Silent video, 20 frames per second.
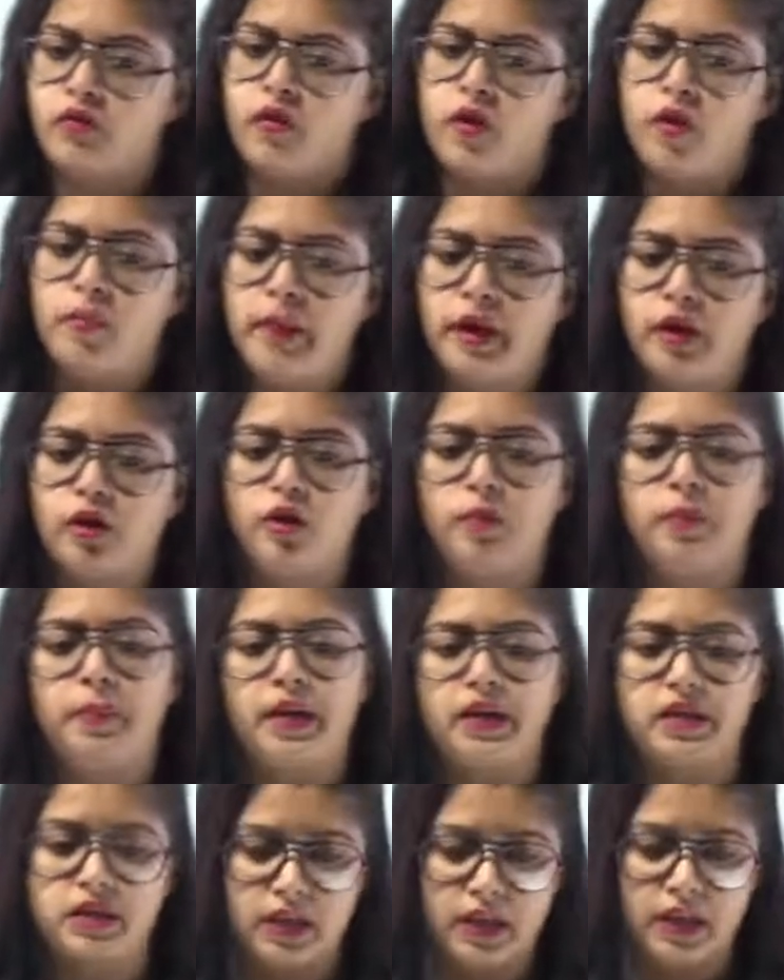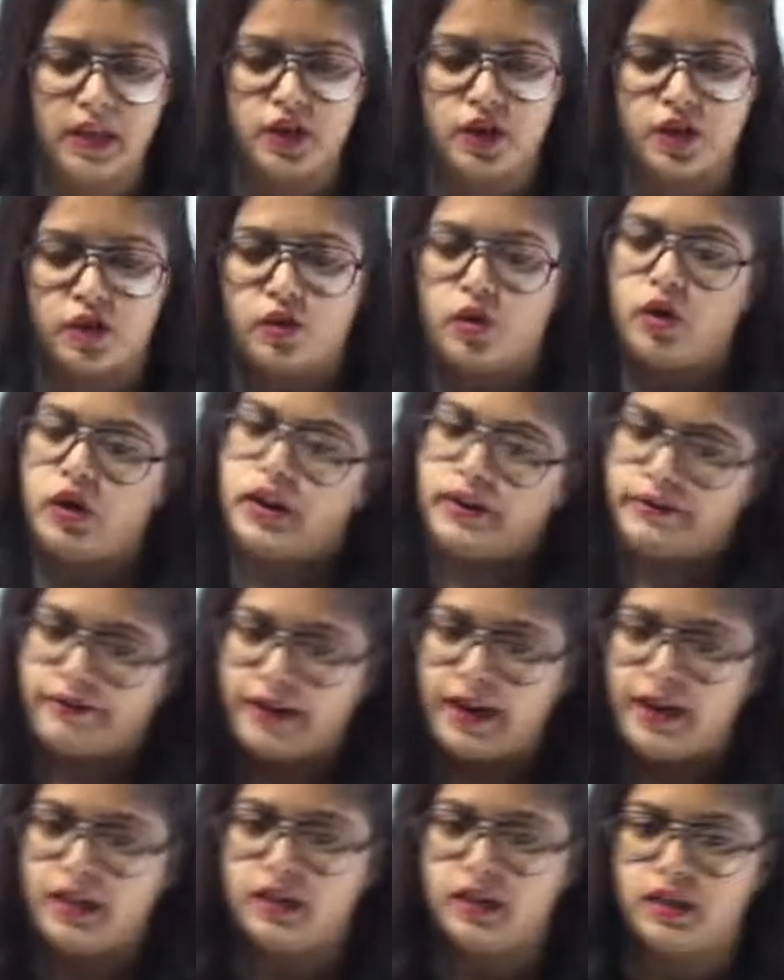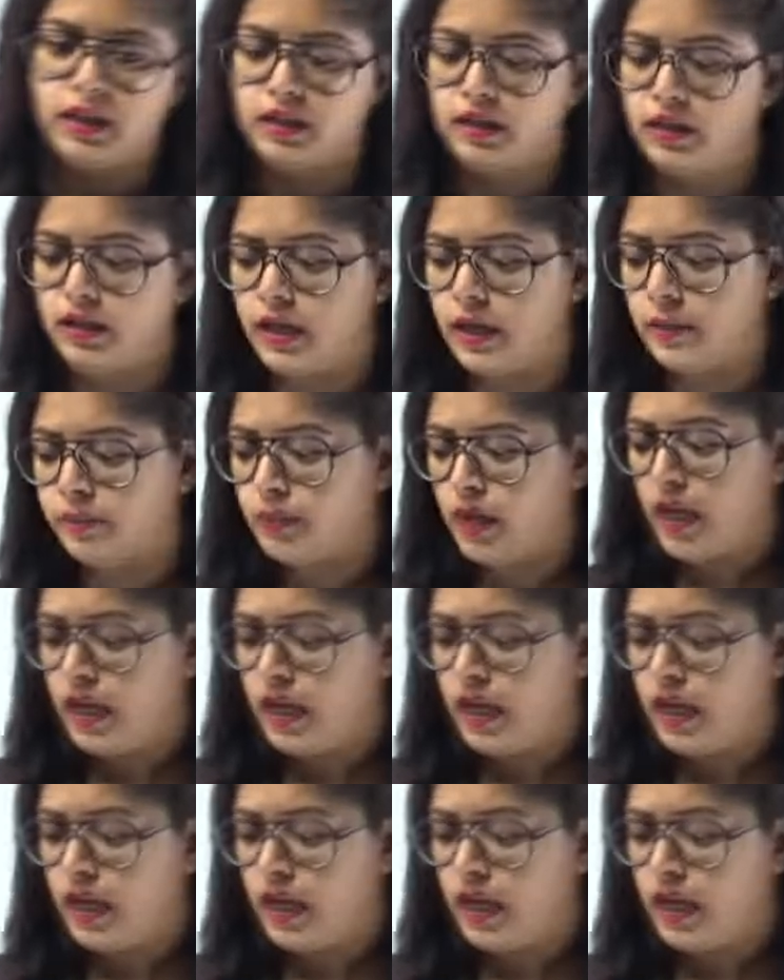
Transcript: फॉर्मेट ऑफ प्रेजेंटेशन को डिफाइन करती है